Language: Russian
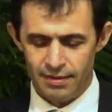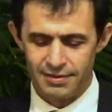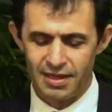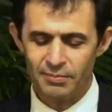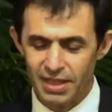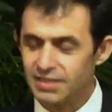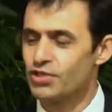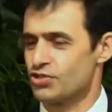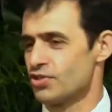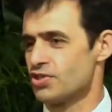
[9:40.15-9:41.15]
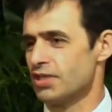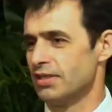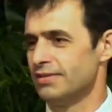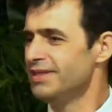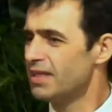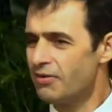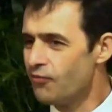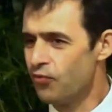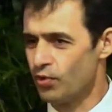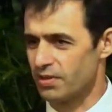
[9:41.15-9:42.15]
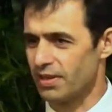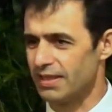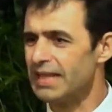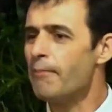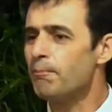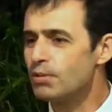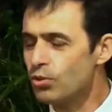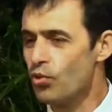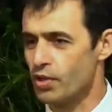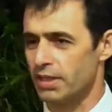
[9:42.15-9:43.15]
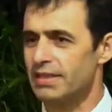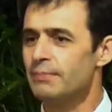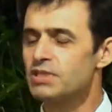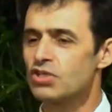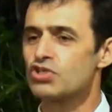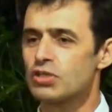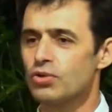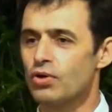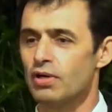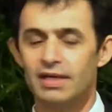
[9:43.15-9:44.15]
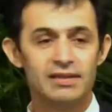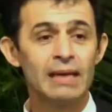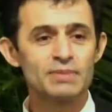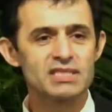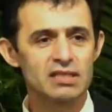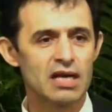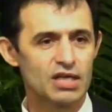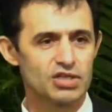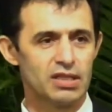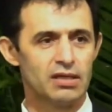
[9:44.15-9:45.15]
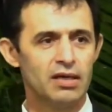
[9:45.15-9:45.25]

Нам, конечно же, некомфортно, нам плохо, нам тяжело, нам страшно,